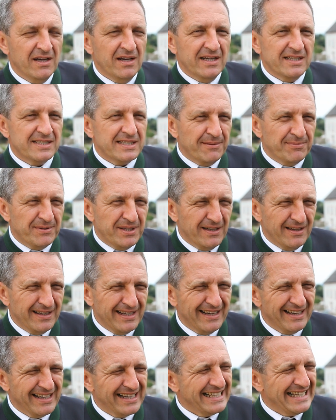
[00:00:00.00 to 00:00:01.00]
Es gibt hier
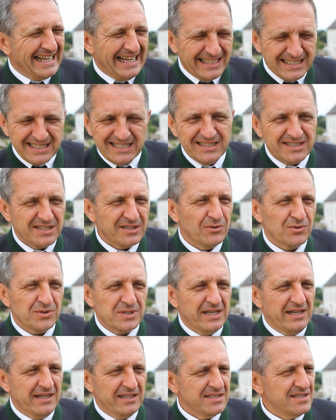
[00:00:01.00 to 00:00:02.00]
eine ganz, ganz
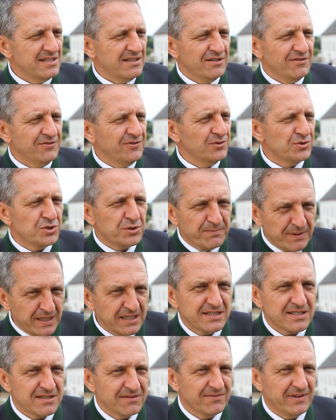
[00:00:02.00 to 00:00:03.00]
große Anzahl von
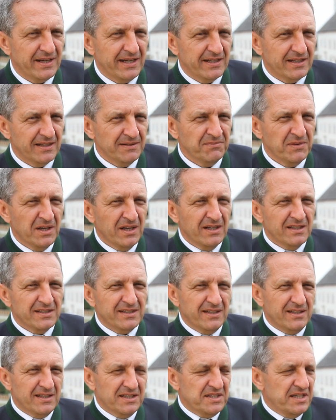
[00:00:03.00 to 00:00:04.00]
Spitzenweinern, die
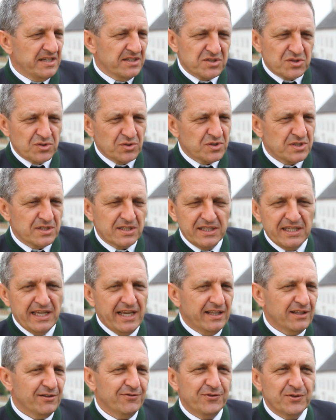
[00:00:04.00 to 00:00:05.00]
allerdings sozusagen
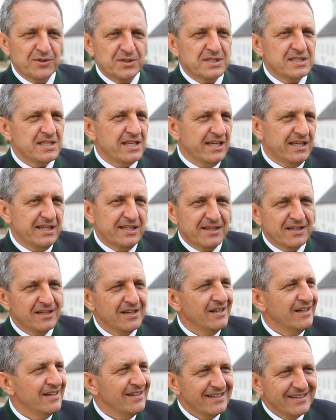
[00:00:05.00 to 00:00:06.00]
jeder für sich
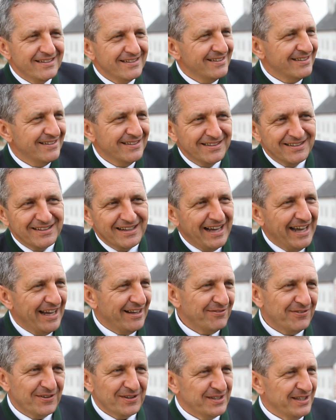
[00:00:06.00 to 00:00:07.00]
äh,
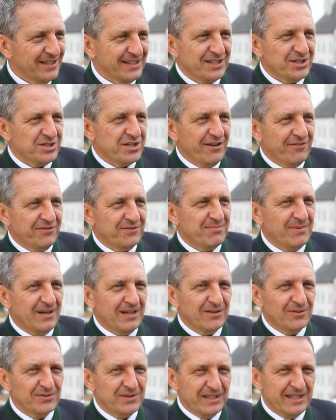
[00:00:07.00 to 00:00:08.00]
einfach ihr Geschäft
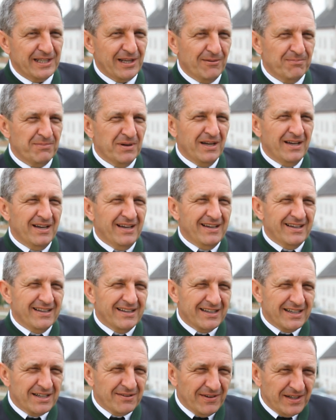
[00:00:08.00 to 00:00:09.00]
machen. Und ich glaube,
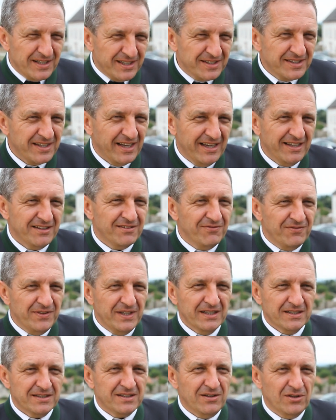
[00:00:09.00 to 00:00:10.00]
Qualität
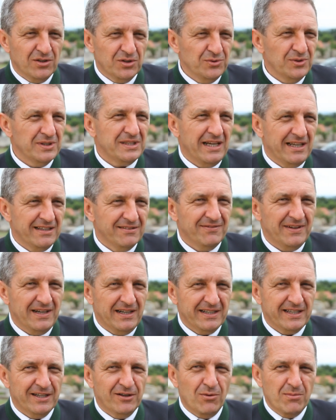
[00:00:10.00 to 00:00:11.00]
wird auch nur dann
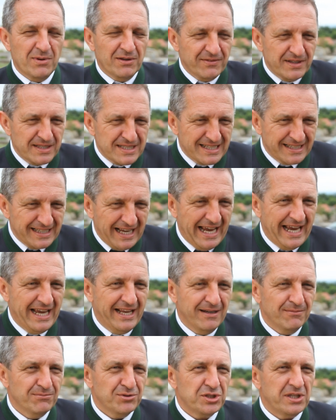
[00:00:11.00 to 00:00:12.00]
wahrgenommen, wenn sie an
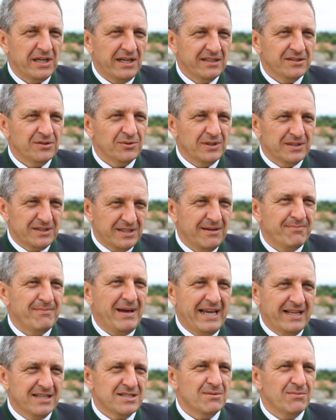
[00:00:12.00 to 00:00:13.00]
einem Standort
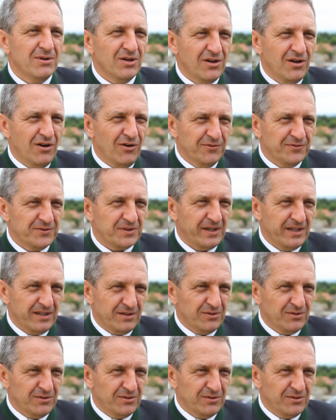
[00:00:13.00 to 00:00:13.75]
gemeinsam auch auftritt.